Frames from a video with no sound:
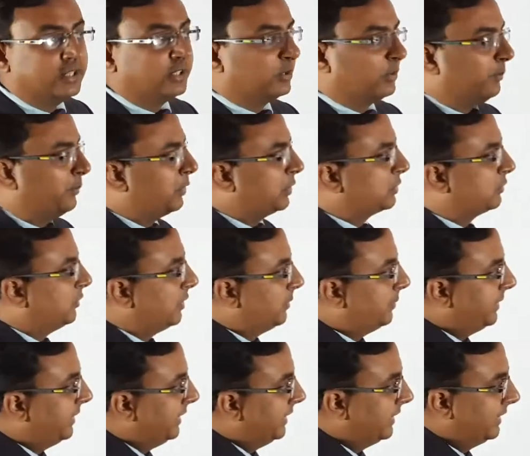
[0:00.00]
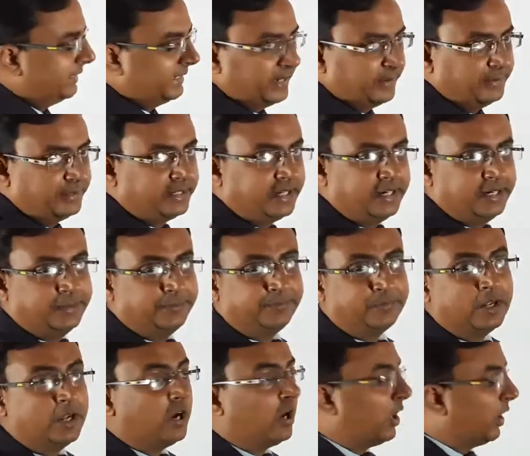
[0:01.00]
तो बुक्स विल बी डेबिटेड
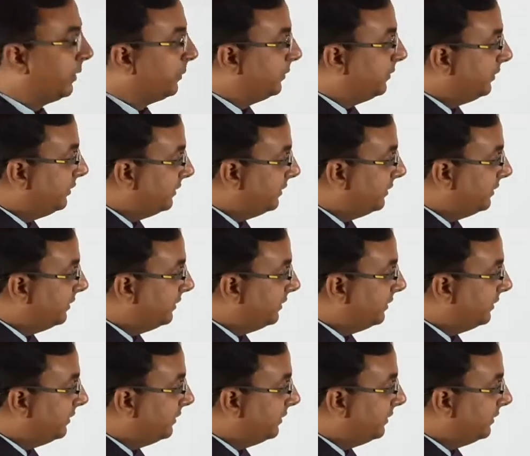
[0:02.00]
और